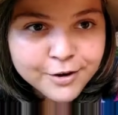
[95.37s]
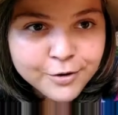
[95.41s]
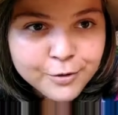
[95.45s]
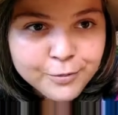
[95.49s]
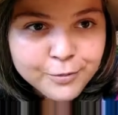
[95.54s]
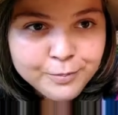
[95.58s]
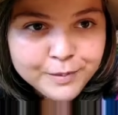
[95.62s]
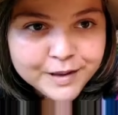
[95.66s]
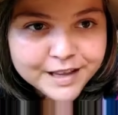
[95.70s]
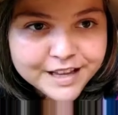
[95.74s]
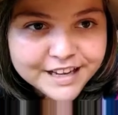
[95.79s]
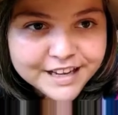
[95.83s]
O
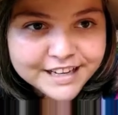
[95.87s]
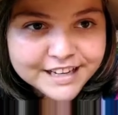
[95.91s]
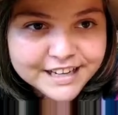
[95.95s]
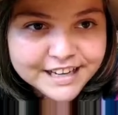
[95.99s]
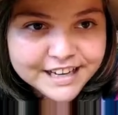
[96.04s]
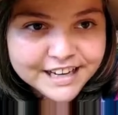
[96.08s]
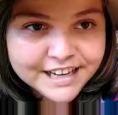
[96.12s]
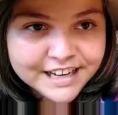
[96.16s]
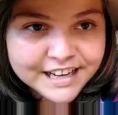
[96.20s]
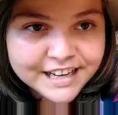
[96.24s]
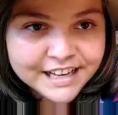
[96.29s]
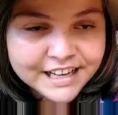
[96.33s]

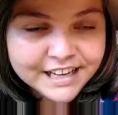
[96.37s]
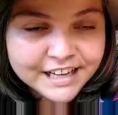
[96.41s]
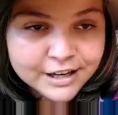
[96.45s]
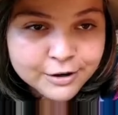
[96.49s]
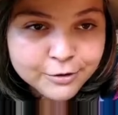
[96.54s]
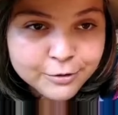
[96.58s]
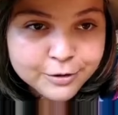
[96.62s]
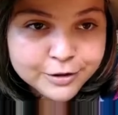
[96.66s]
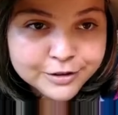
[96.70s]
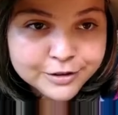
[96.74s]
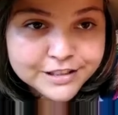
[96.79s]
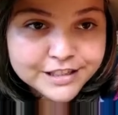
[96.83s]
pH,
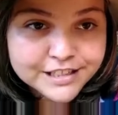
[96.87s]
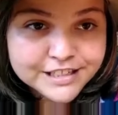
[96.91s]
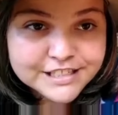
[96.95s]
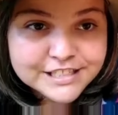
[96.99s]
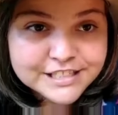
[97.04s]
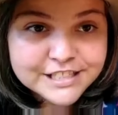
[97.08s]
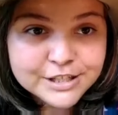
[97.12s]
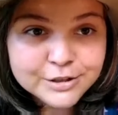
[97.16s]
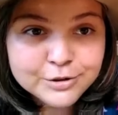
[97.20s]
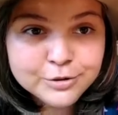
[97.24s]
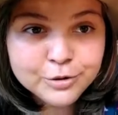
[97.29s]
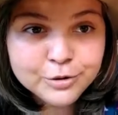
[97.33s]
quando ele
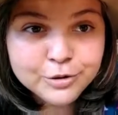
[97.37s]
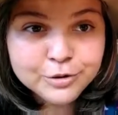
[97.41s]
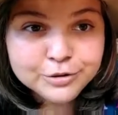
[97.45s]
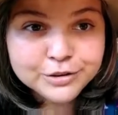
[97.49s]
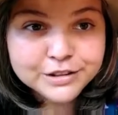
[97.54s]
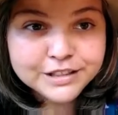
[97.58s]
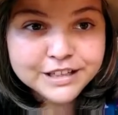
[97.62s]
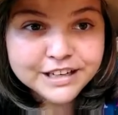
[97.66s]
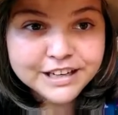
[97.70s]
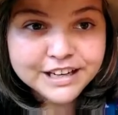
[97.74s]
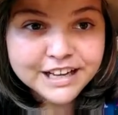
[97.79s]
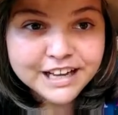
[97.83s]
se
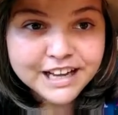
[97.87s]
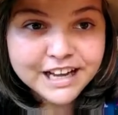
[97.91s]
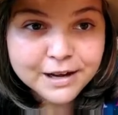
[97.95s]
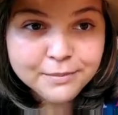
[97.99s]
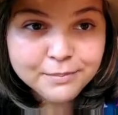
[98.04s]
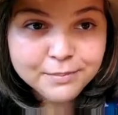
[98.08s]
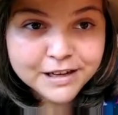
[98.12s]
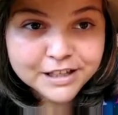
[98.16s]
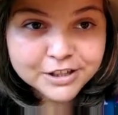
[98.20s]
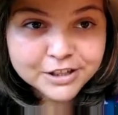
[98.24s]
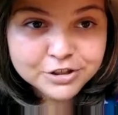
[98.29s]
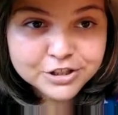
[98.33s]
encontra
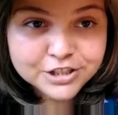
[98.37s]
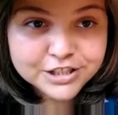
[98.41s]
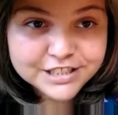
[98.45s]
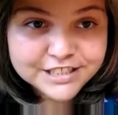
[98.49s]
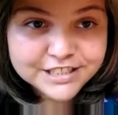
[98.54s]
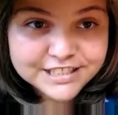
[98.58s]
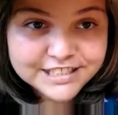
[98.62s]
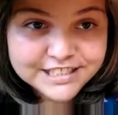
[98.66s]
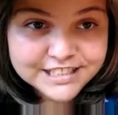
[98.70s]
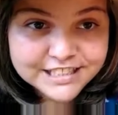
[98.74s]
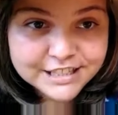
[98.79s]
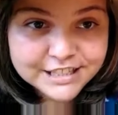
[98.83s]
abaixo de
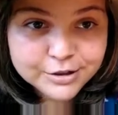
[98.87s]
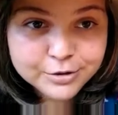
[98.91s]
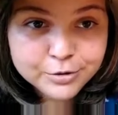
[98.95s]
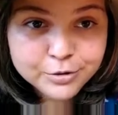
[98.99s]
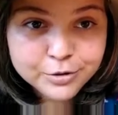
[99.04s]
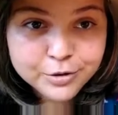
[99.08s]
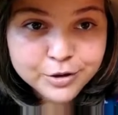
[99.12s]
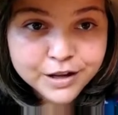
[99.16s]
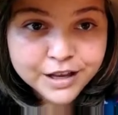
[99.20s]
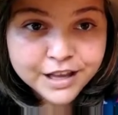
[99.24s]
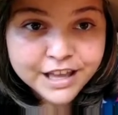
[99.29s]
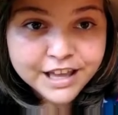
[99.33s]

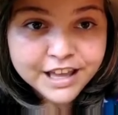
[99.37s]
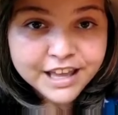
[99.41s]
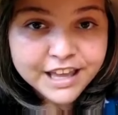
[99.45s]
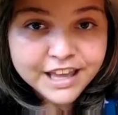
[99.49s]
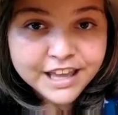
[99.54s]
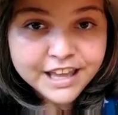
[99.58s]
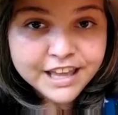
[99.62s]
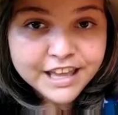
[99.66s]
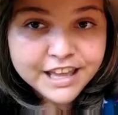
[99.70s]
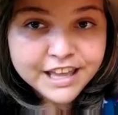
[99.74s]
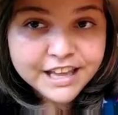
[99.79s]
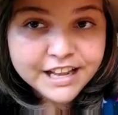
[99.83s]
5,
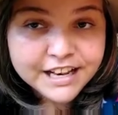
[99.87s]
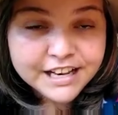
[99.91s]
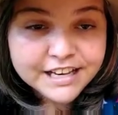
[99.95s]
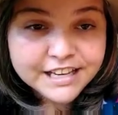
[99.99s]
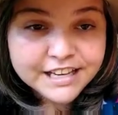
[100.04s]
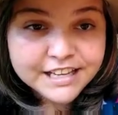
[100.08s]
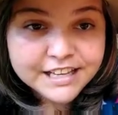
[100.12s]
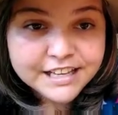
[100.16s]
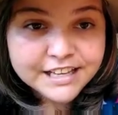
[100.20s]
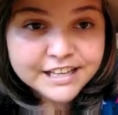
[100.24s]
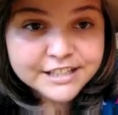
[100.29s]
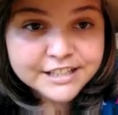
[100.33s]

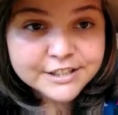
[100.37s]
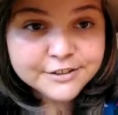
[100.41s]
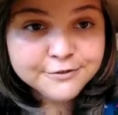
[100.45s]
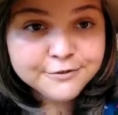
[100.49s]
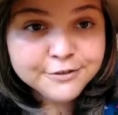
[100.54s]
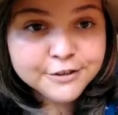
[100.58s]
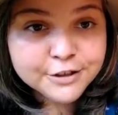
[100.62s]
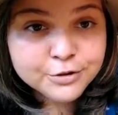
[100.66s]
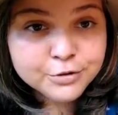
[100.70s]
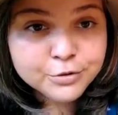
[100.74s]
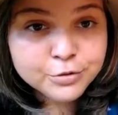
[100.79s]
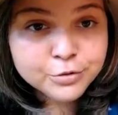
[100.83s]
ele
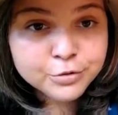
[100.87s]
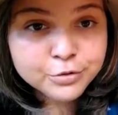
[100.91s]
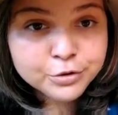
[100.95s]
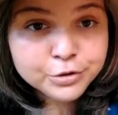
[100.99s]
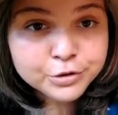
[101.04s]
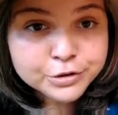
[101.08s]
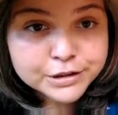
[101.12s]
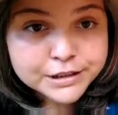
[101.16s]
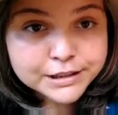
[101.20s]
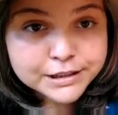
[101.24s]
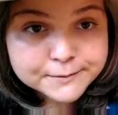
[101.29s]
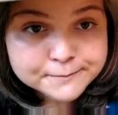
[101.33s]

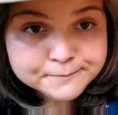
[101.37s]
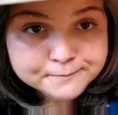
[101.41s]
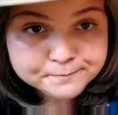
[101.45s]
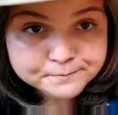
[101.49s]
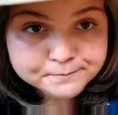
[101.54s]
dificulta